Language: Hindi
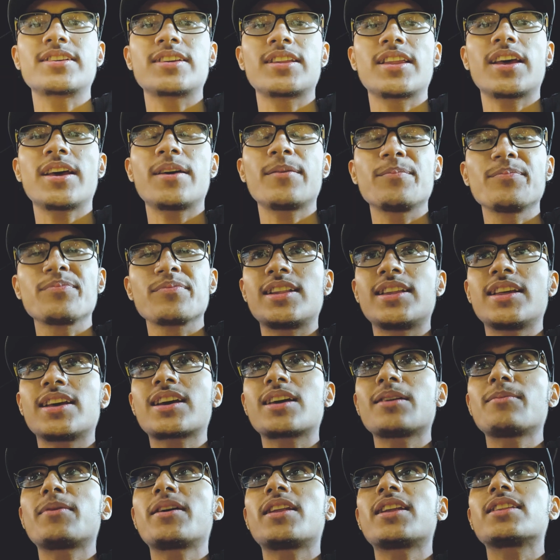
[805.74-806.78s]
सीन है लेकिन ये
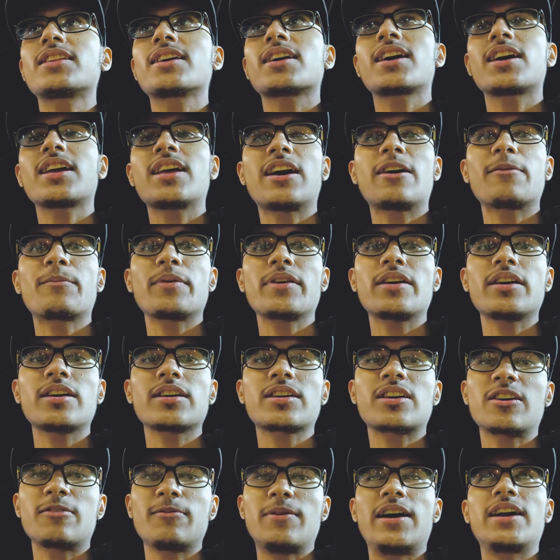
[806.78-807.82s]
कि मैंने देखा यहाँ पे
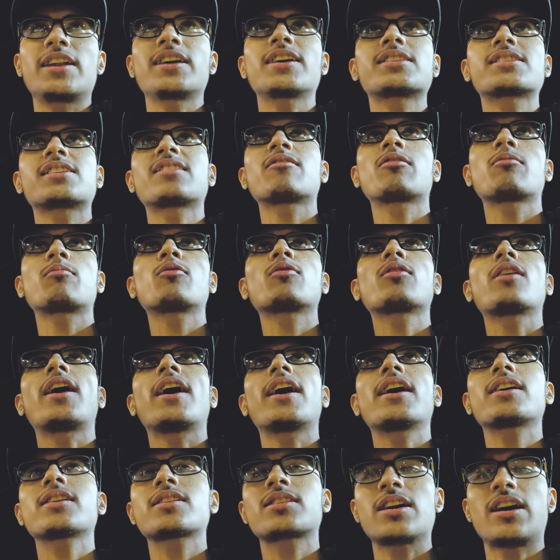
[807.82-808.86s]
किमाड़ी की तरफ हम लोग
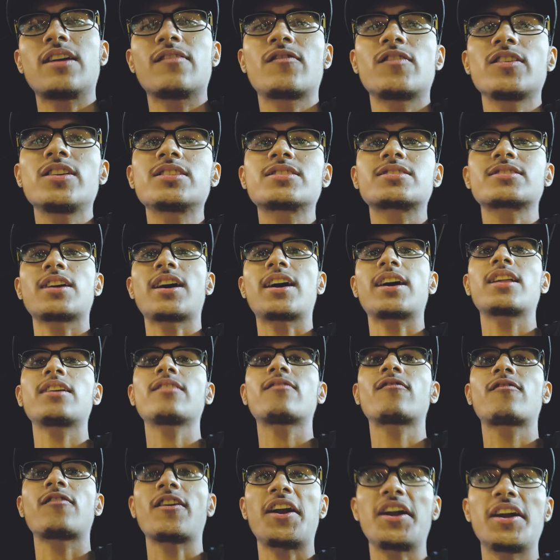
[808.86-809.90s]
आए हैं काफी
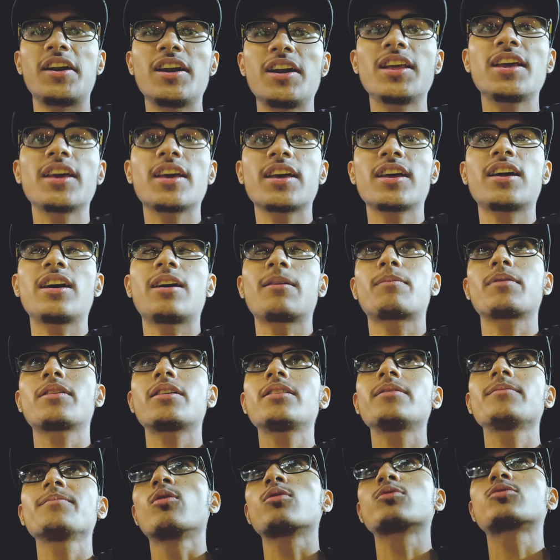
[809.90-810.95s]
सारे फ्रेंडली हैं यहाँ
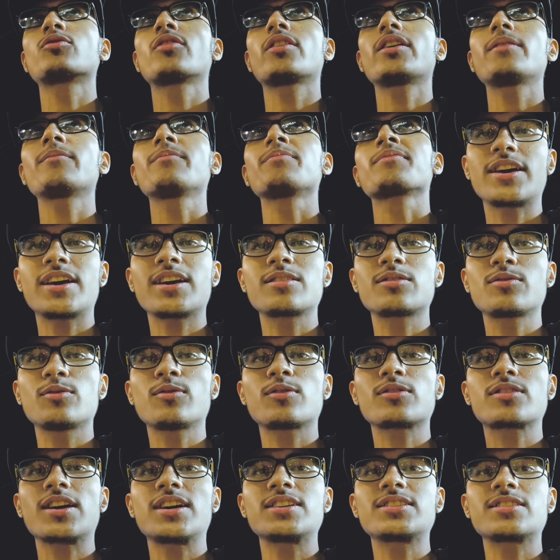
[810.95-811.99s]
पे लोग जो है तो एक
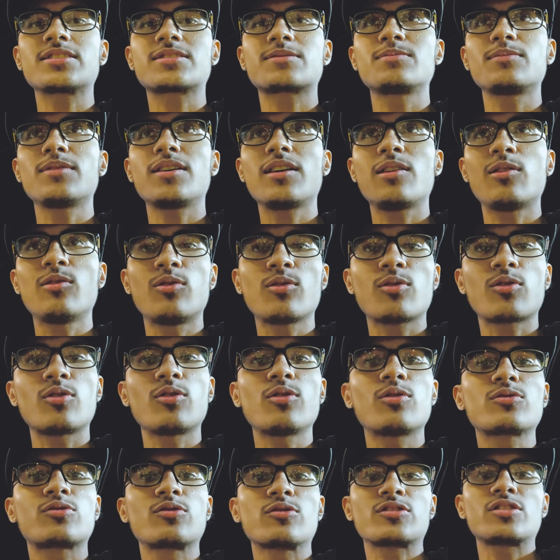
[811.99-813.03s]
दौर था जिसमें लोगों
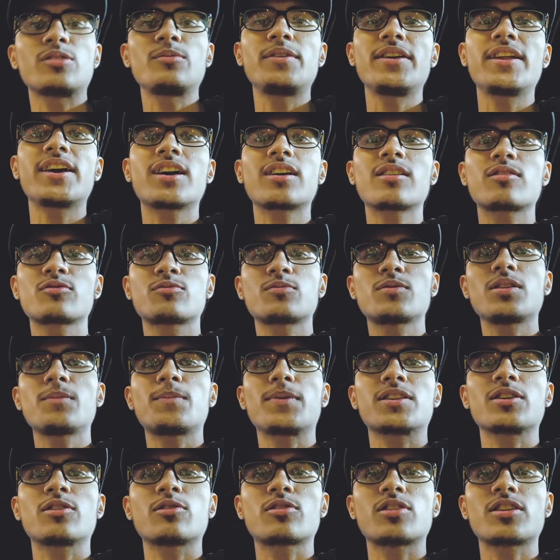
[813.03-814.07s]
को सोशल मीडिया का कुछ भी नहीं
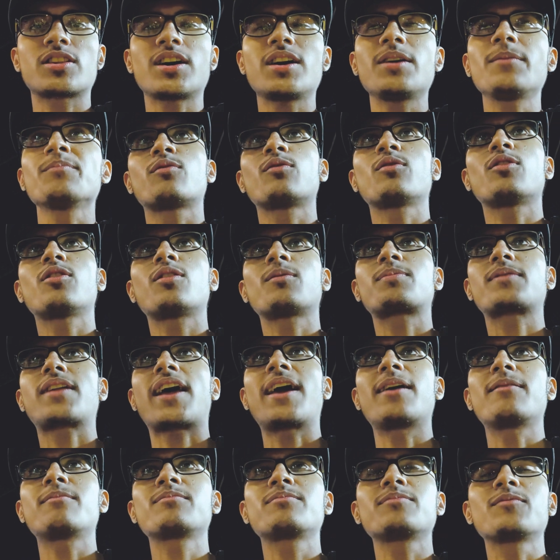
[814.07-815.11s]
पता होता था तो वो अब
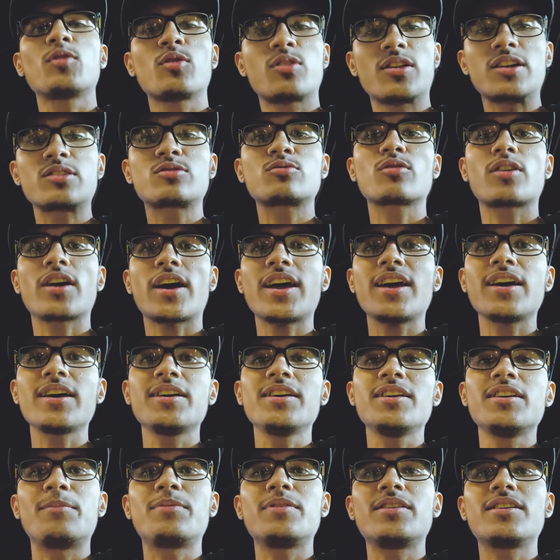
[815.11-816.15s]
टाइम गुजर चुका है
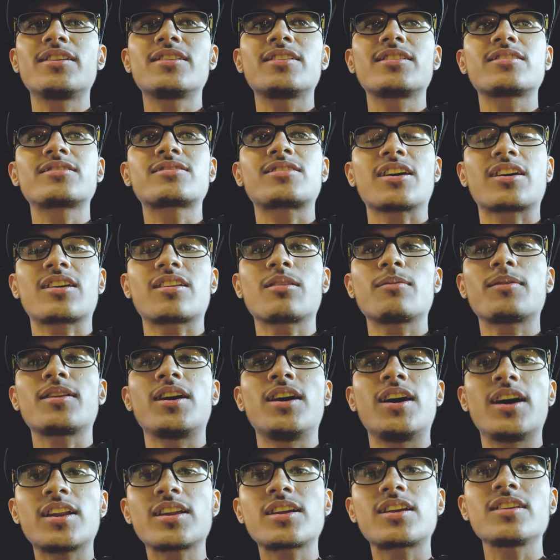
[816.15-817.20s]
अभी
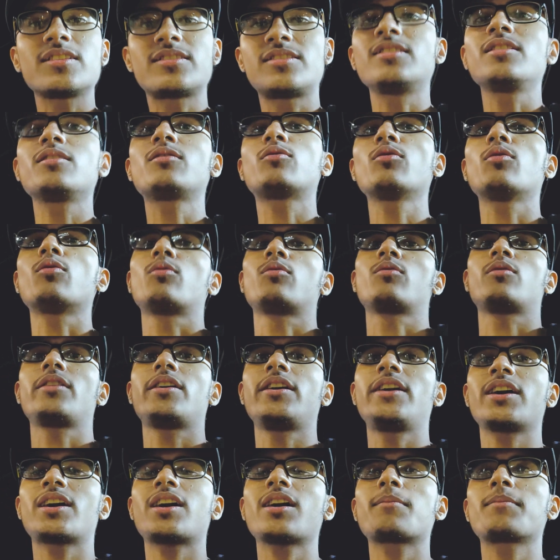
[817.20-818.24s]
तकरीबन हर किसी को
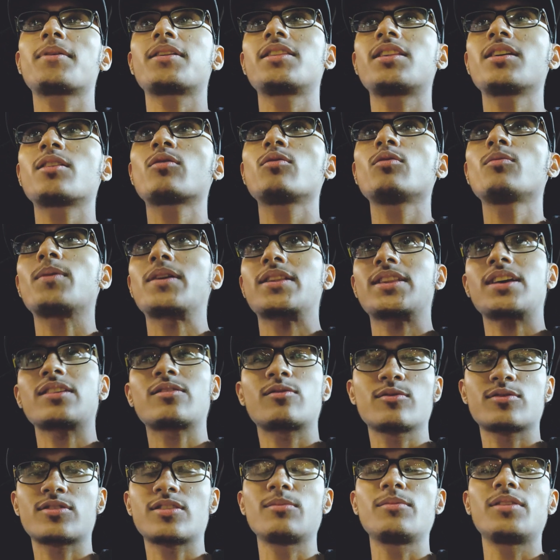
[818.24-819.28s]
एक एक बंदे को पता है
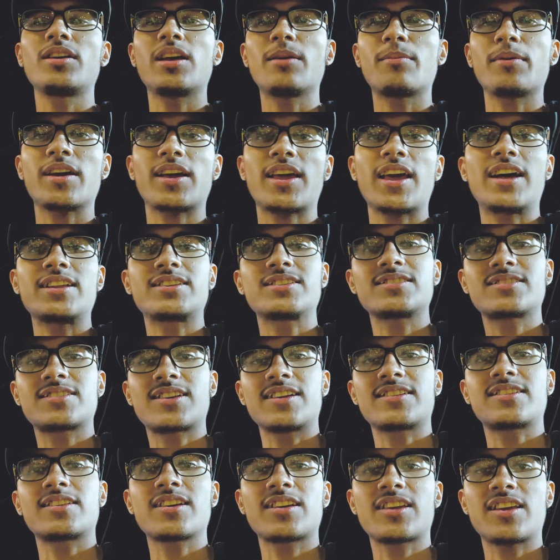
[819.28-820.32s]
सोशल मीडिया पे क्या चीज
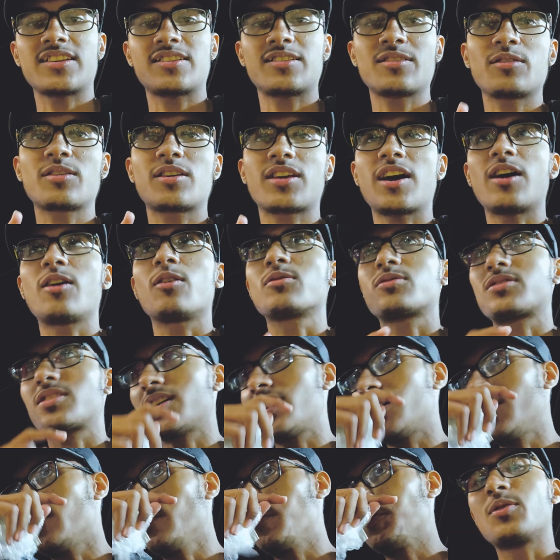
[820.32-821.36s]
कैसे कैसे क्या
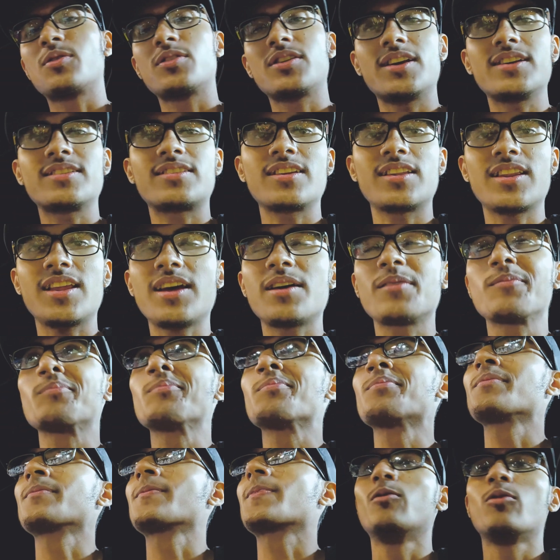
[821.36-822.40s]
होती है तो ये सीन है
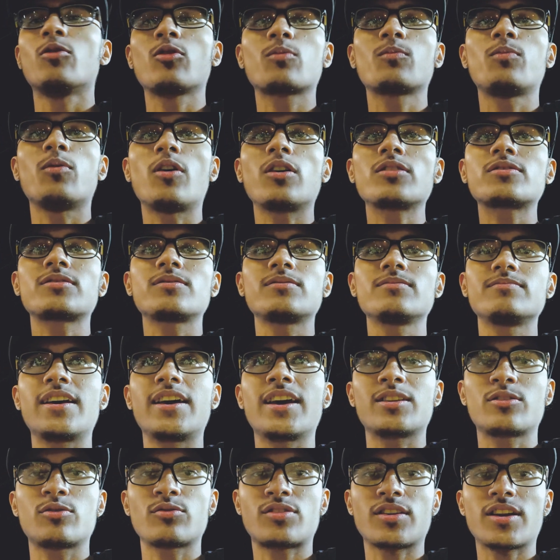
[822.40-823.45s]
तो लोग बहुत
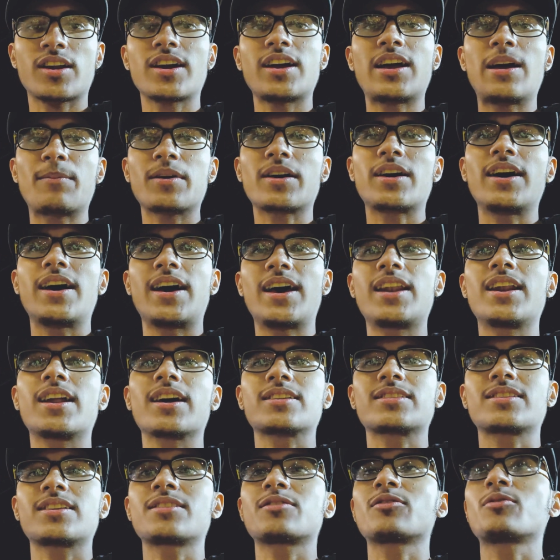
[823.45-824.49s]
एक दूसरे का यहाँ पे ख्याल
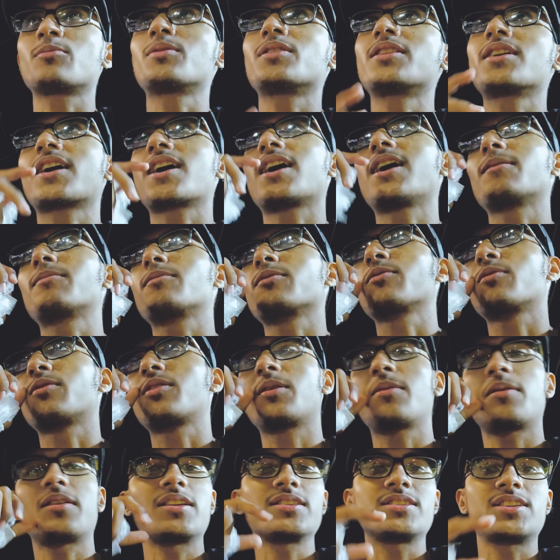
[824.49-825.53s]
रखते हैं तो भी देखा आप लोगों
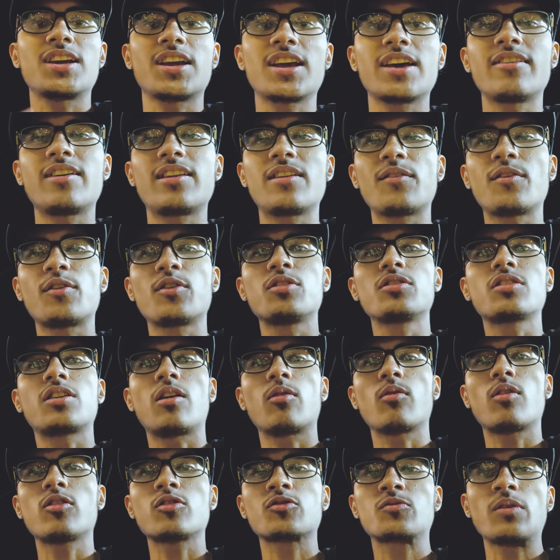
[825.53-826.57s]
ने मैंने झिंगे वाली वीडियो
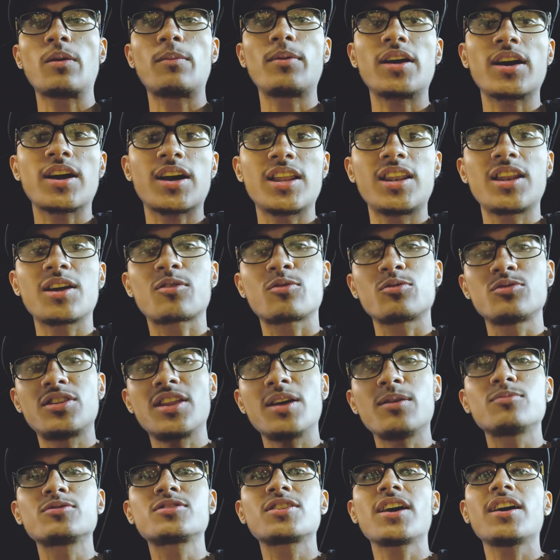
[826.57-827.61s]
दिखाऊंगा उसमें भी अंकल ने खुद
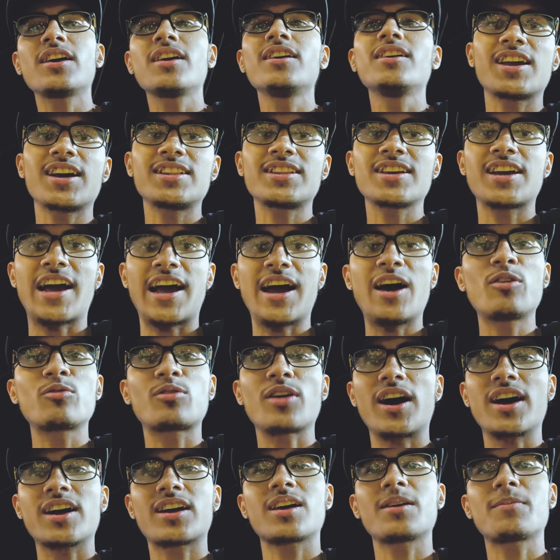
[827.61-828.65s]
ने मुझे झिंगा दिखाया
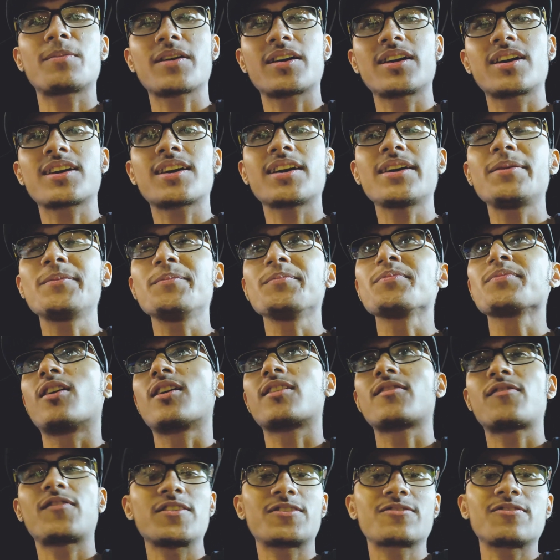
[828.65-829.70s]
उठा के पकड़ के
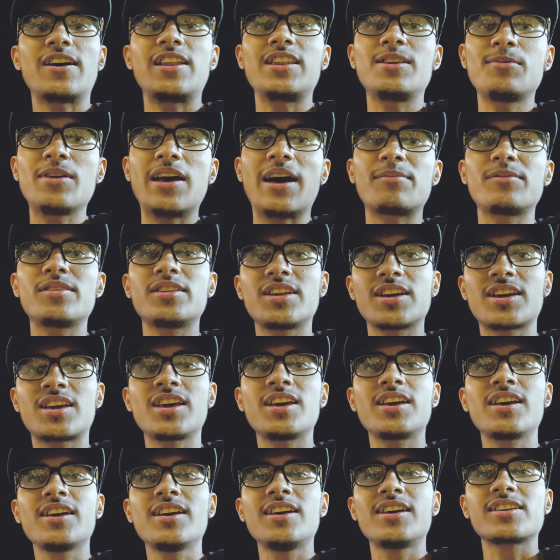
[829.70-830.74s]
और फिश वाली भी आपने
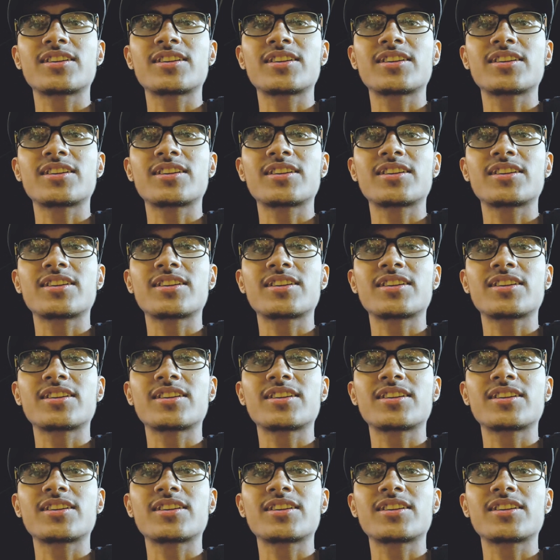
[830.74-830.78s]
देखी